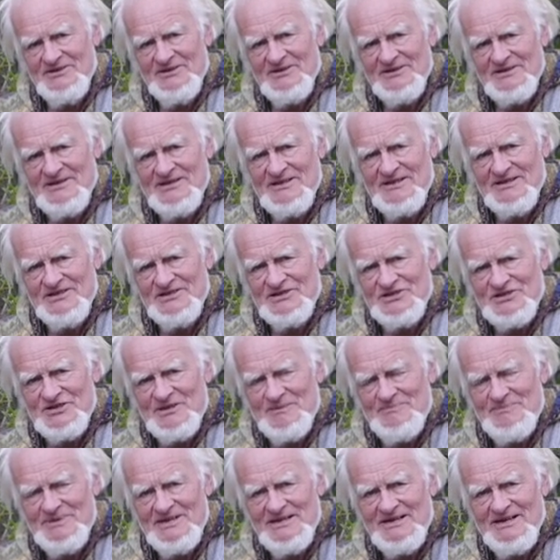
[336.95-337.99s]
ordentlich
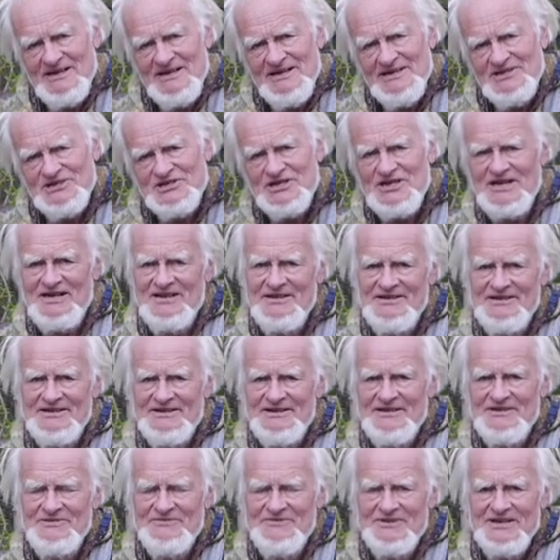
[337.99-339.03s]
stabile
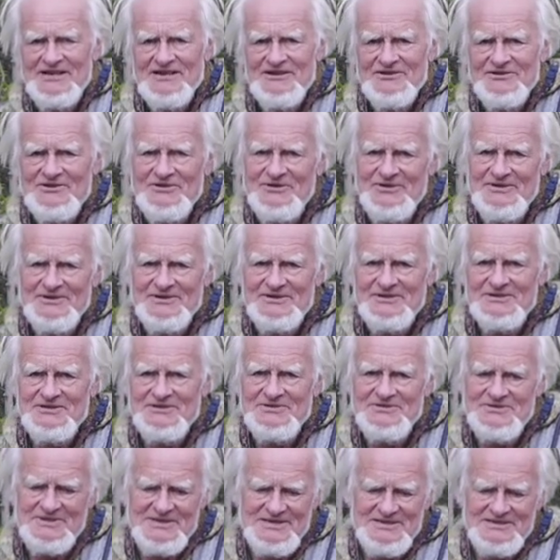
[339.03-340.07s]
Eischalen entwickeln konnten,
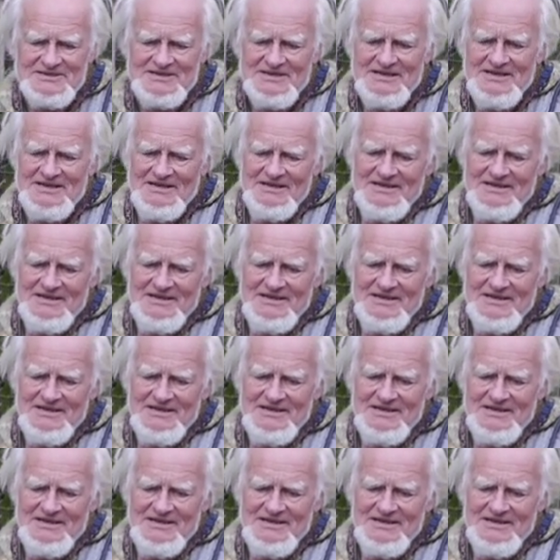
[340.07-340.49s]
sodass,